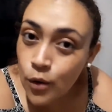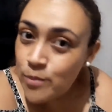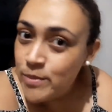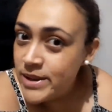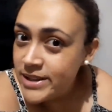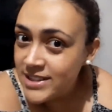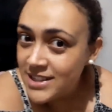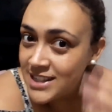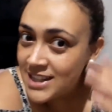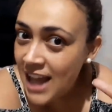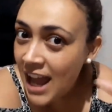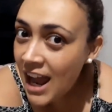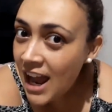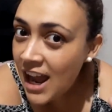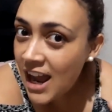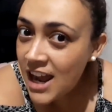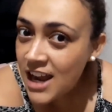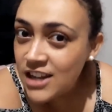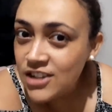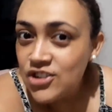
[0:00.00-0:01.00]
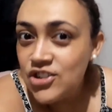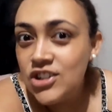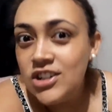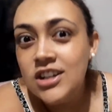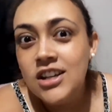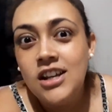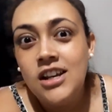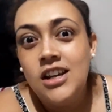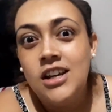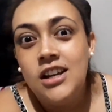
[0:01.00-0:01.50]

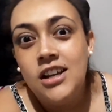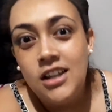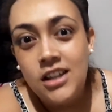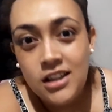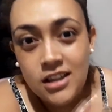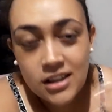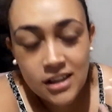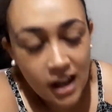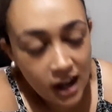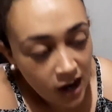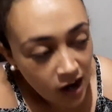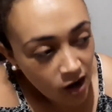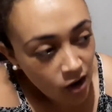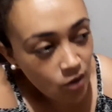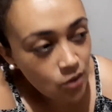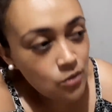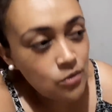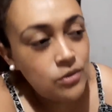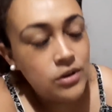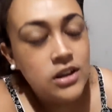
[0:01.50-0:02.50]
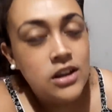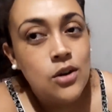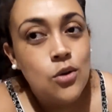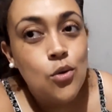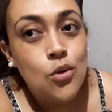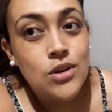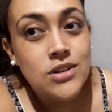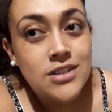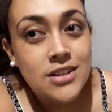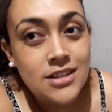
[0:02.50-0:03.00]
Obesidade e tal, e
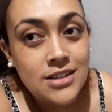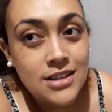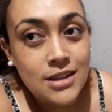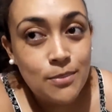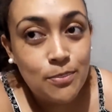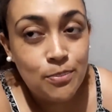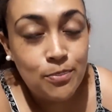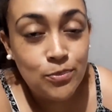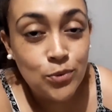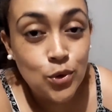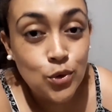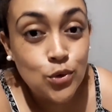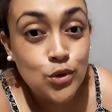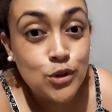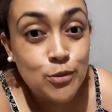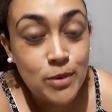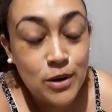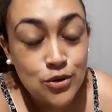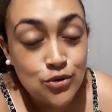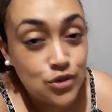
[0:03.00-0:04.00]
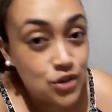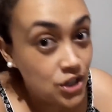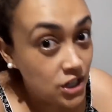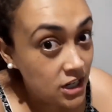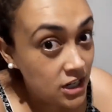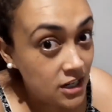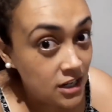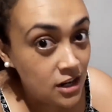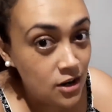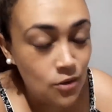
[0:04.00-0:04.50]
coisas que nos
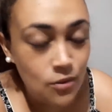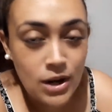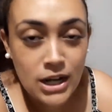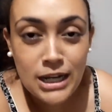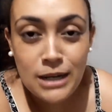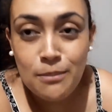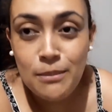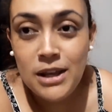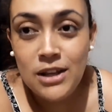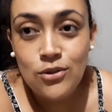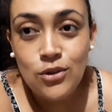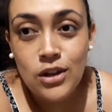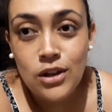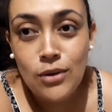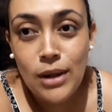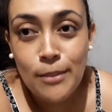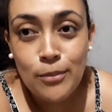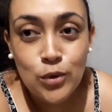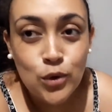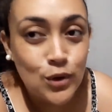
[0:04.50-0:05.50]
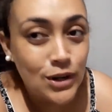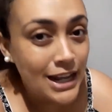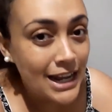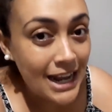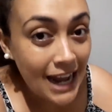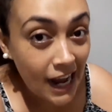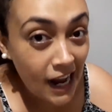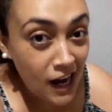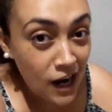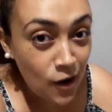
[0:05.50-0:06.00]
prejudicam, alimento que não é muito
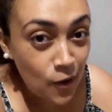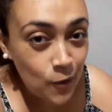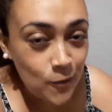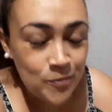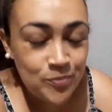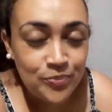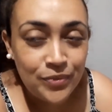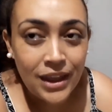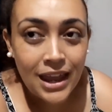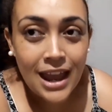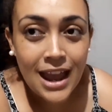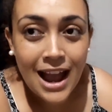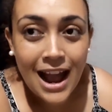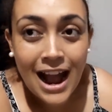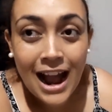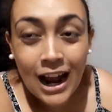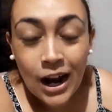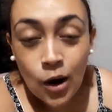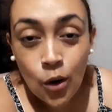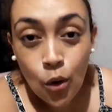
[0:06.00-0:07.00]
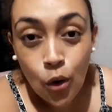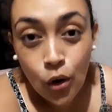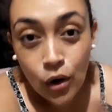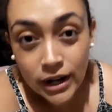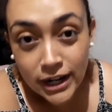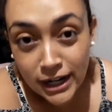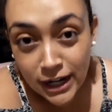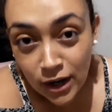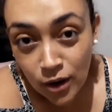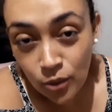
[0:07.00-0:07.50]
legal.
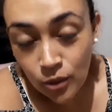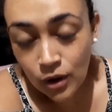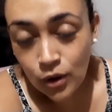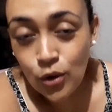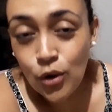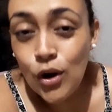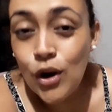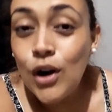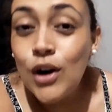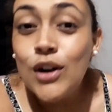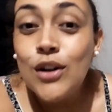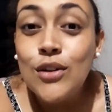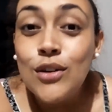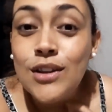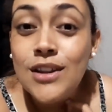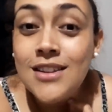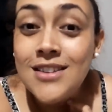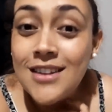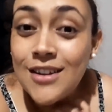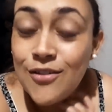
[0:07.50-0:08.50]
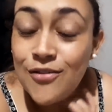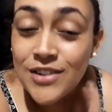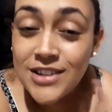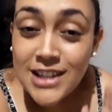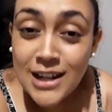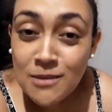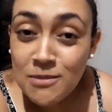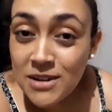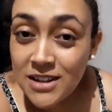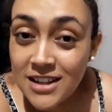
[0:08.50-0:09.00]
Agora não, agora eu tô tentando
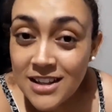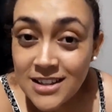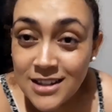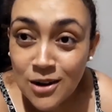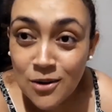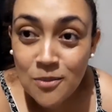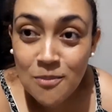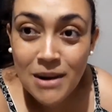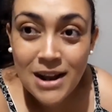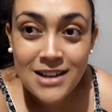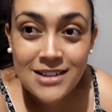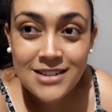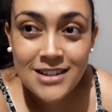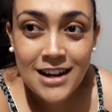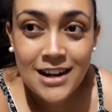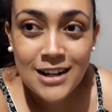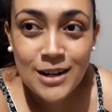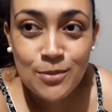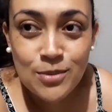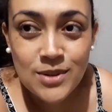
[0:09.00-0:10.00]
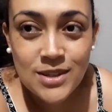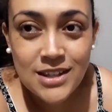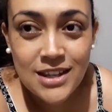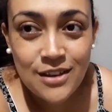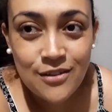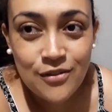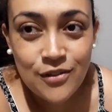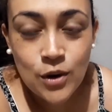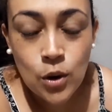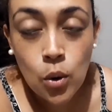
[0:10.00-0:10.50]
fazer a alimentação mais certa
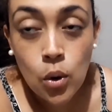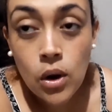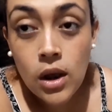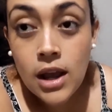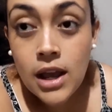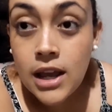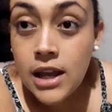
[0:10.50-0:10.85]
possível.